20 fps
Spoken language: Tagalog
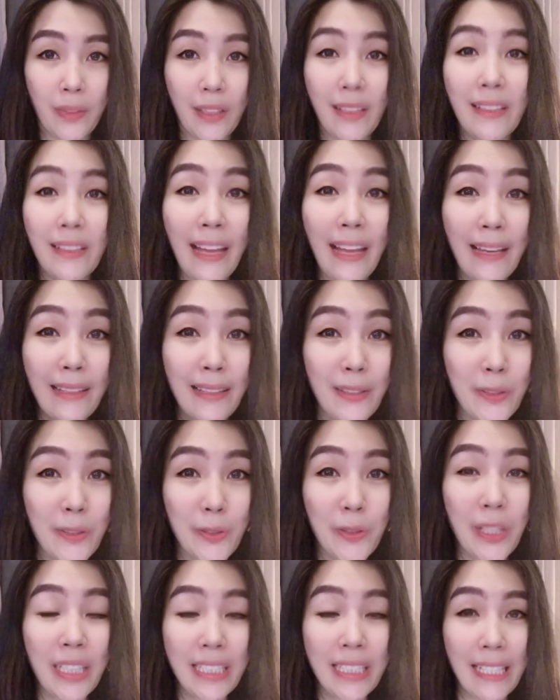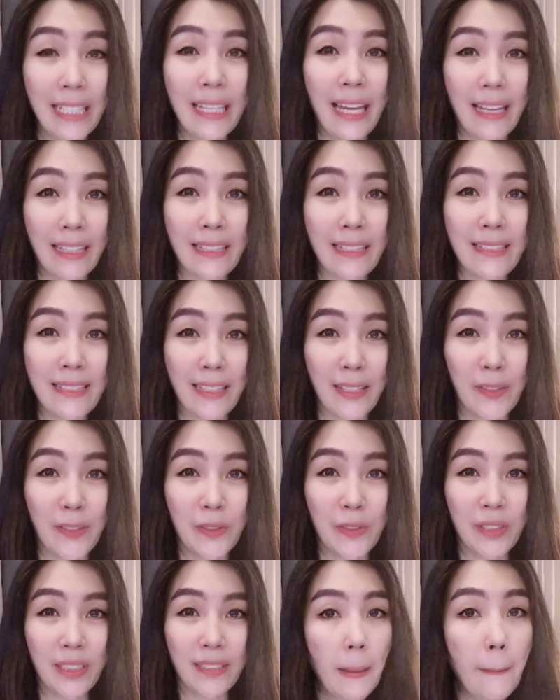lalayo ang lalaki sa'yo.
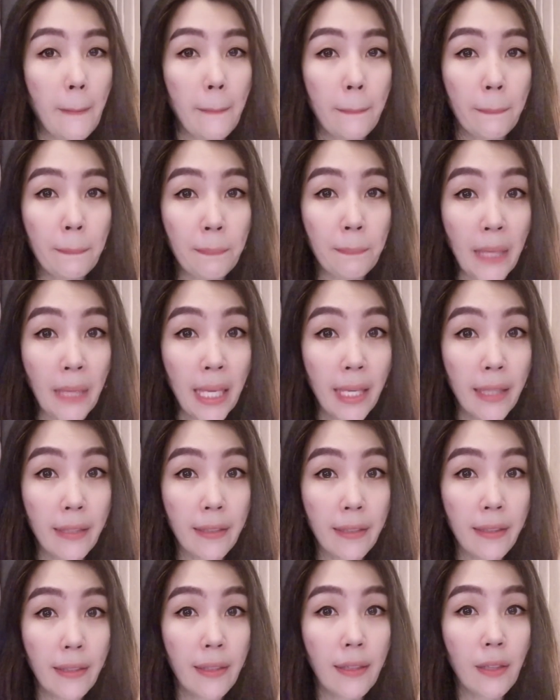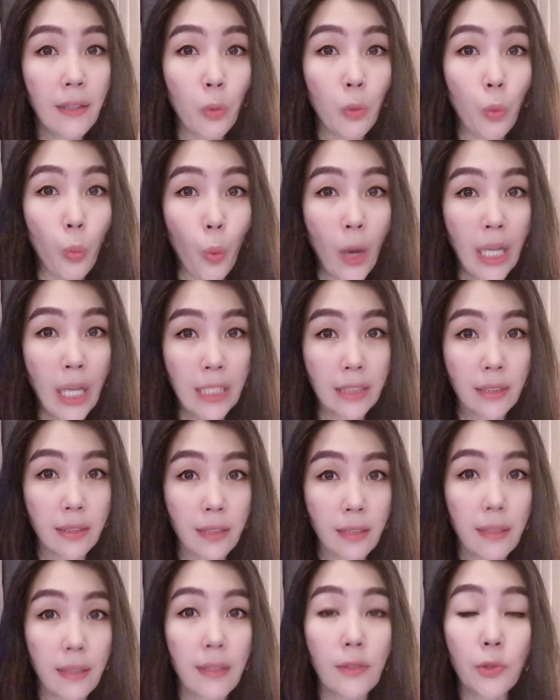Men
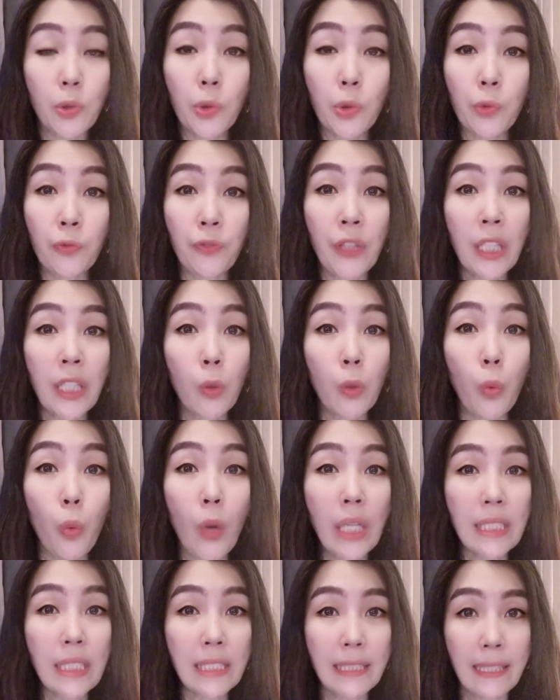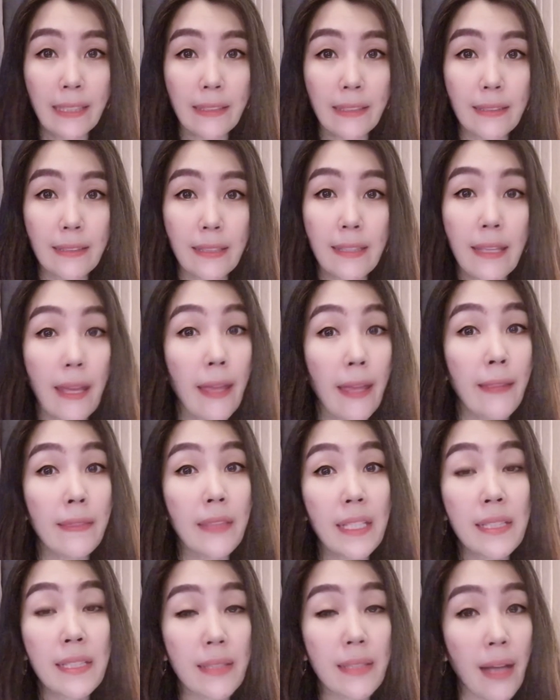want to feel wanted and
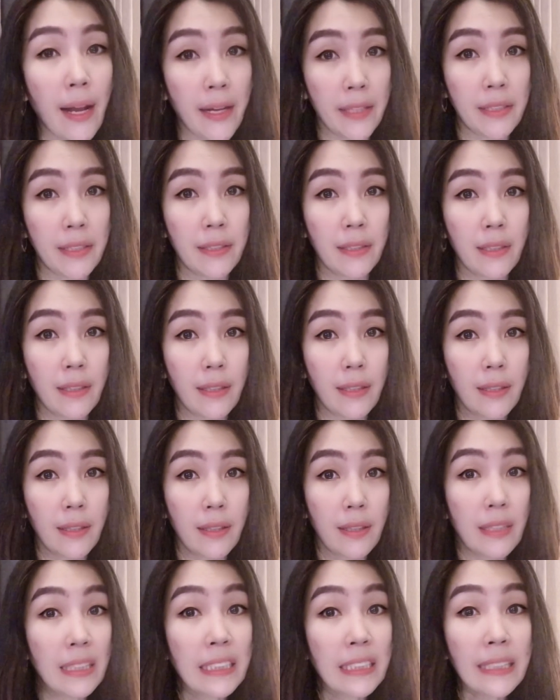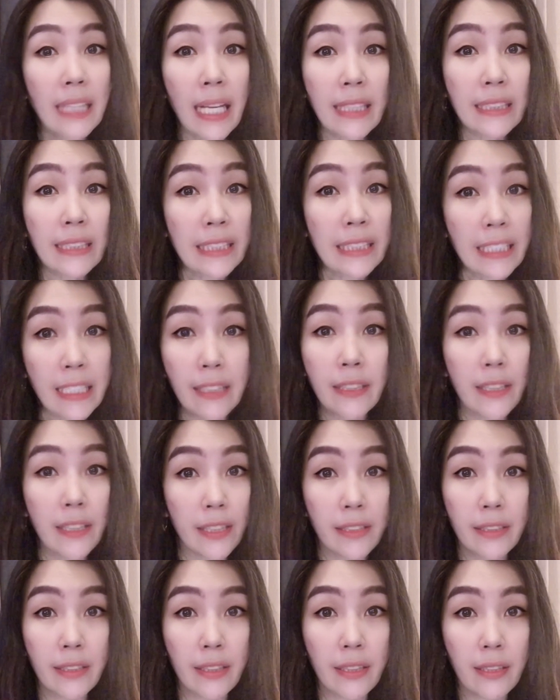desired, not needed
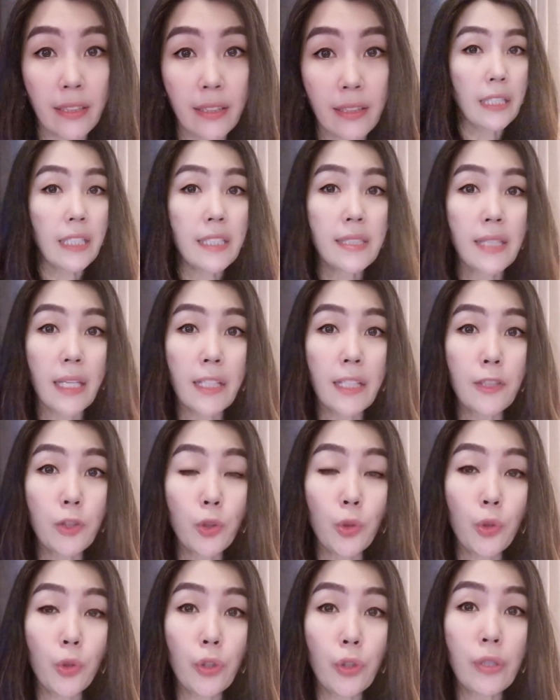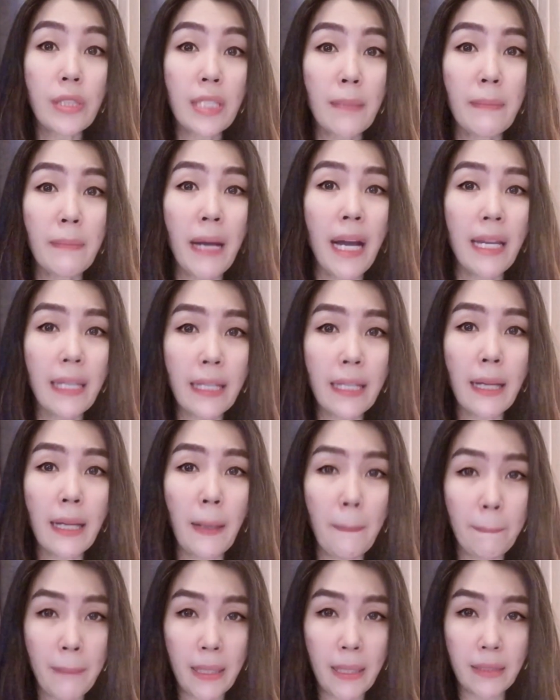sa ito sa
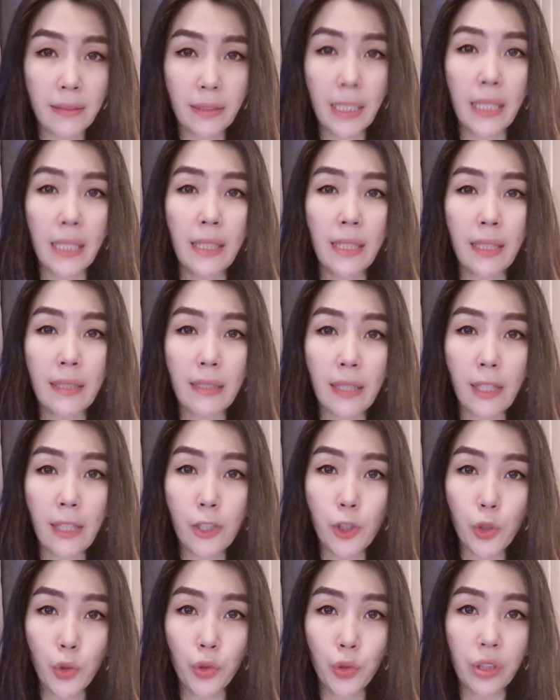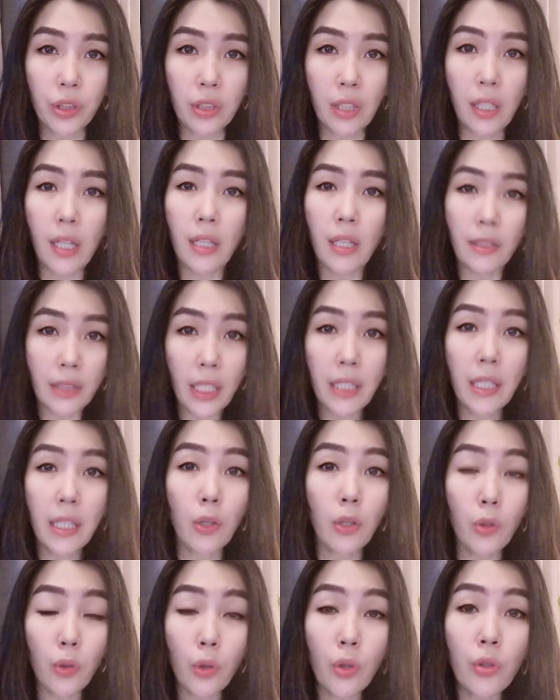mahalagang parte ng relasyon na
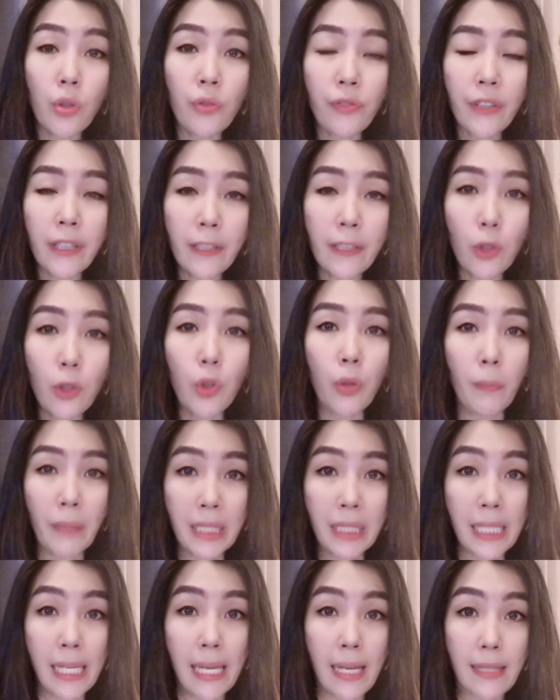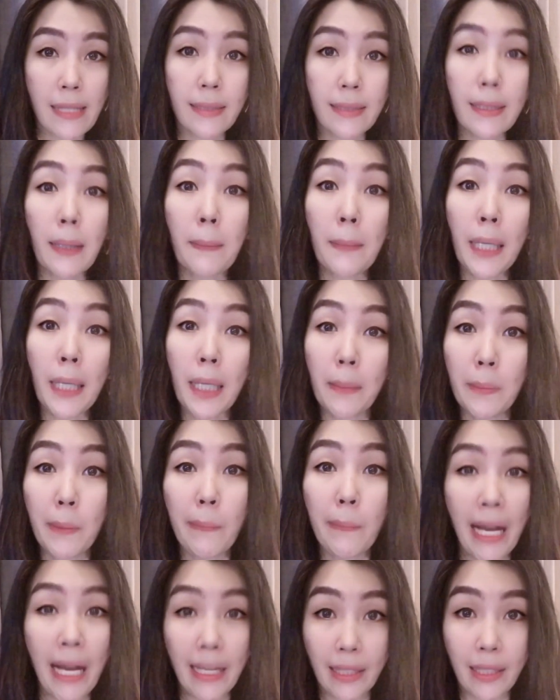na-overlook madalas ng mga
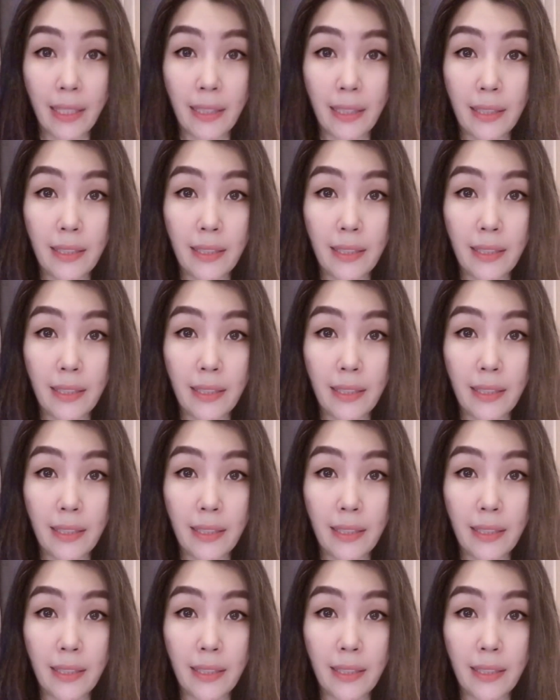babae.